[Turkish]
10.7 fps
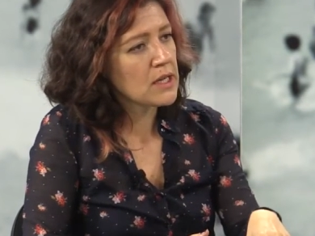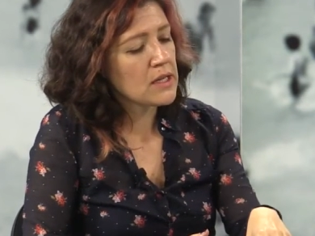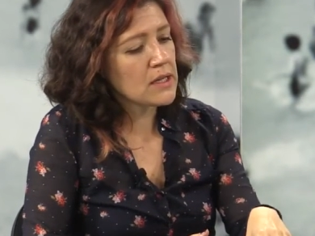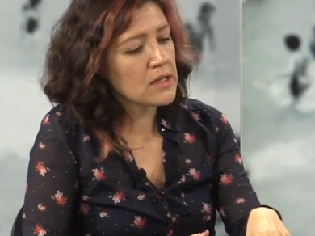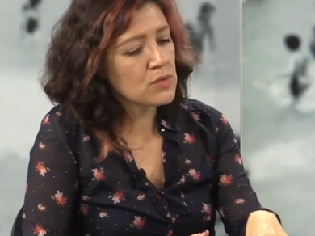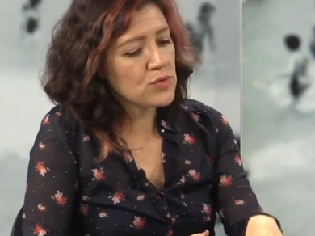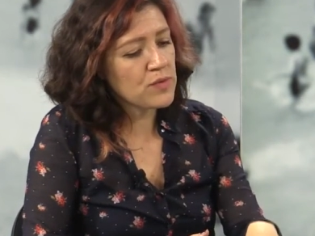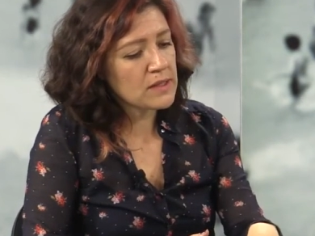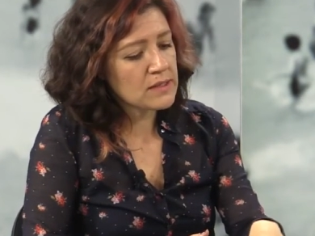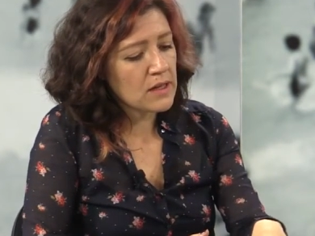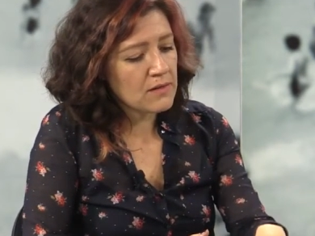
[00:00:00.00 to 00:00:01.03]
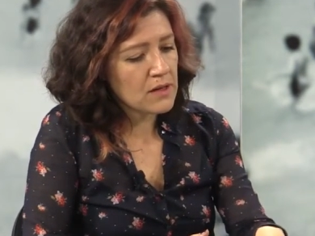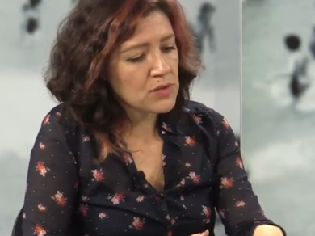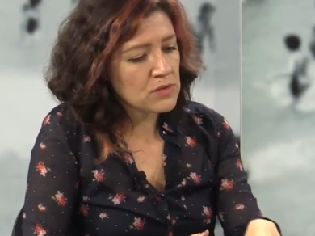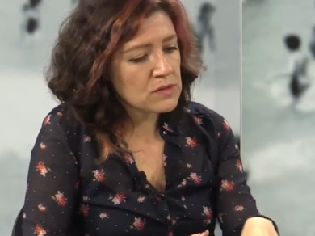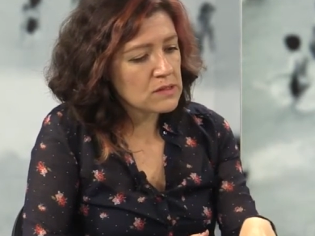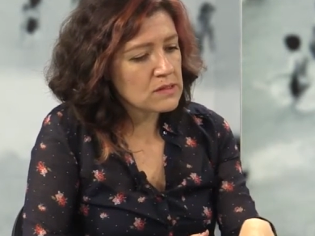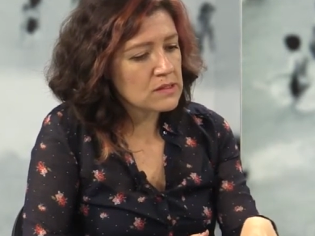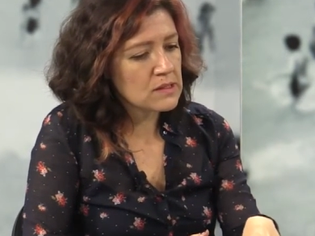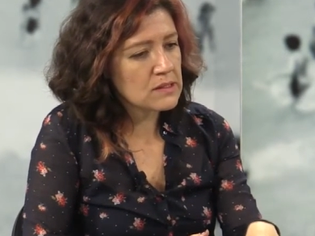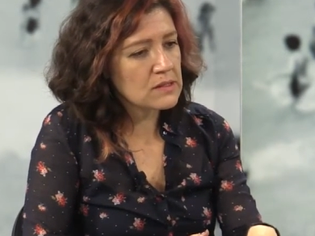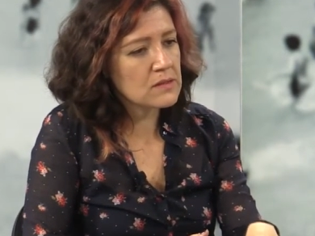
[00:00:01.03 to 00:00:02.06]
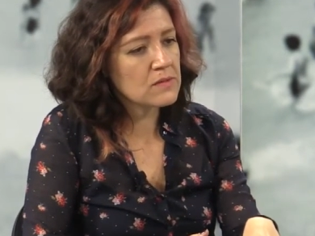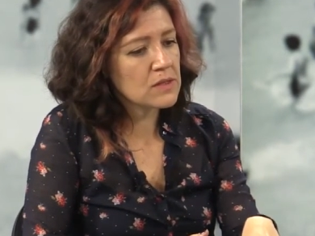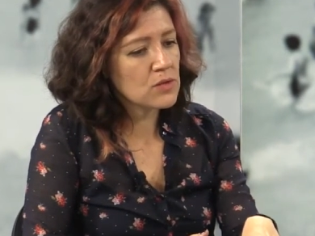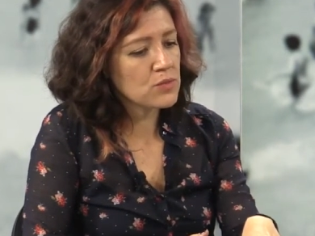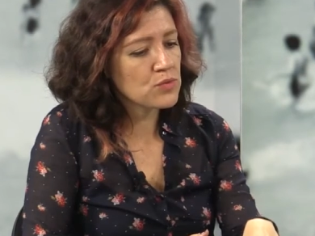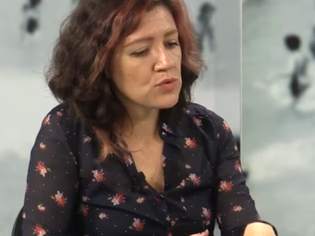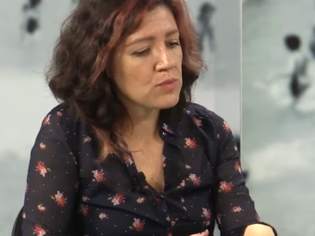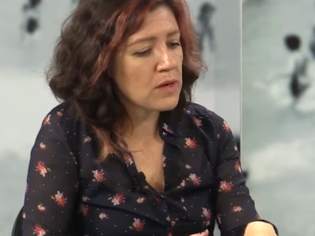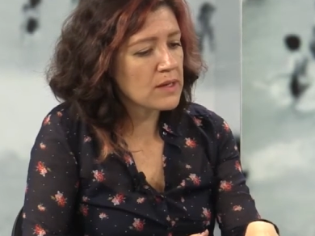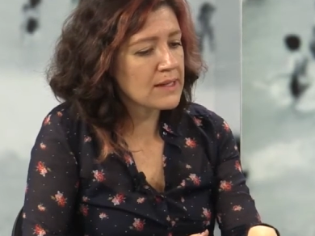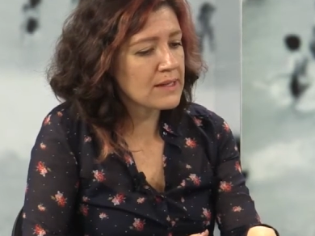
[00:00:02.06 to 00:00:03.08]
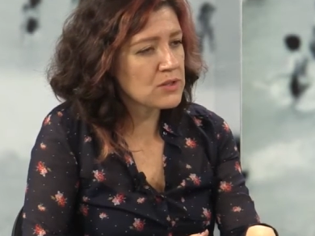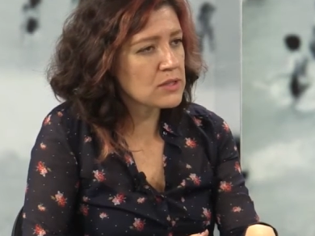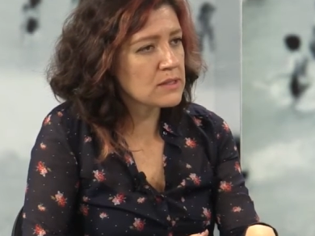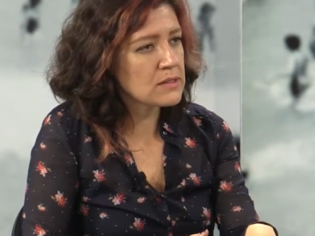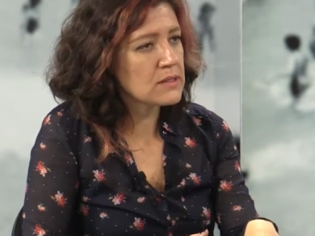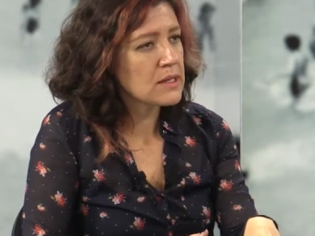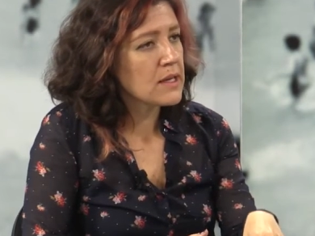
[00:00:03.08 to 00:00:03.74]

E, lütfen dava dosyasına girin ve o bütün madencilerin